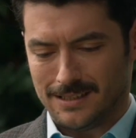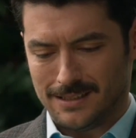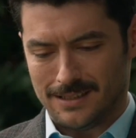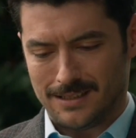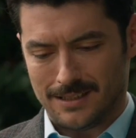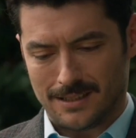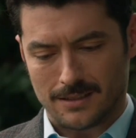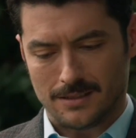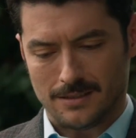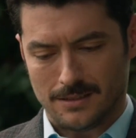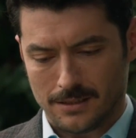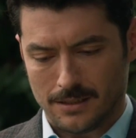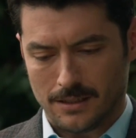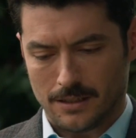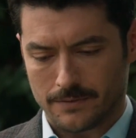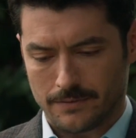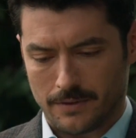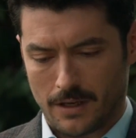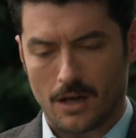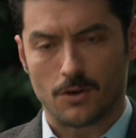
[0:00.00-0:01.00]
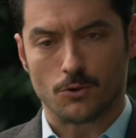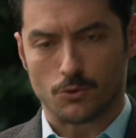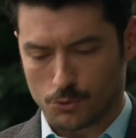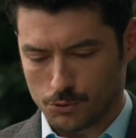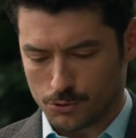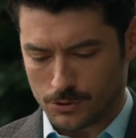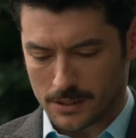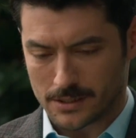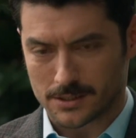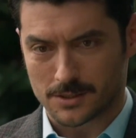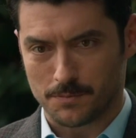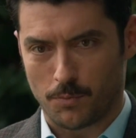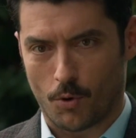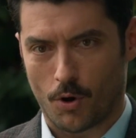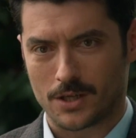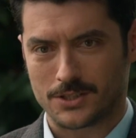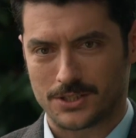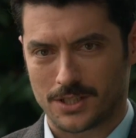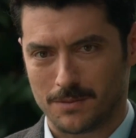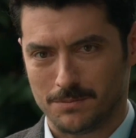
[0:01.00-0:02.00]
e, e, veya uygunsanız
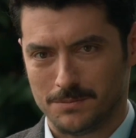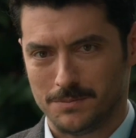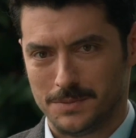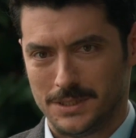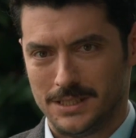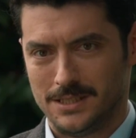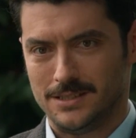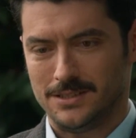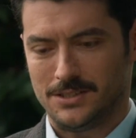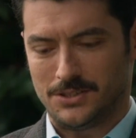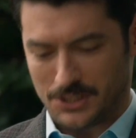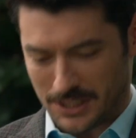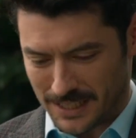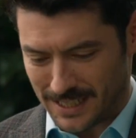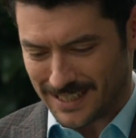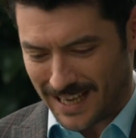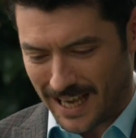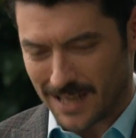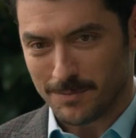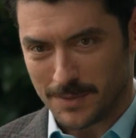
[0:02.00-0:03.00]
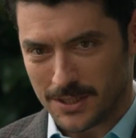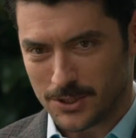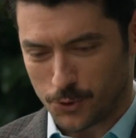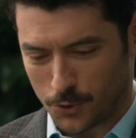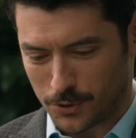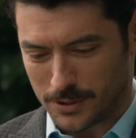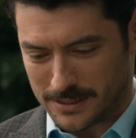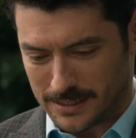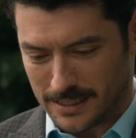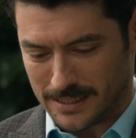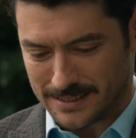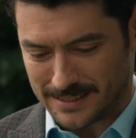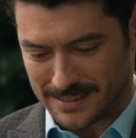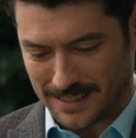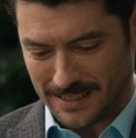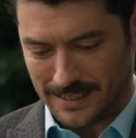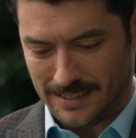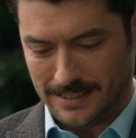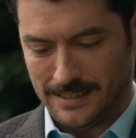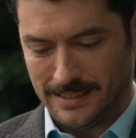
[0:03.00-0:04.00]
bu akşam bir çaya gelmeyi çok isteriz de.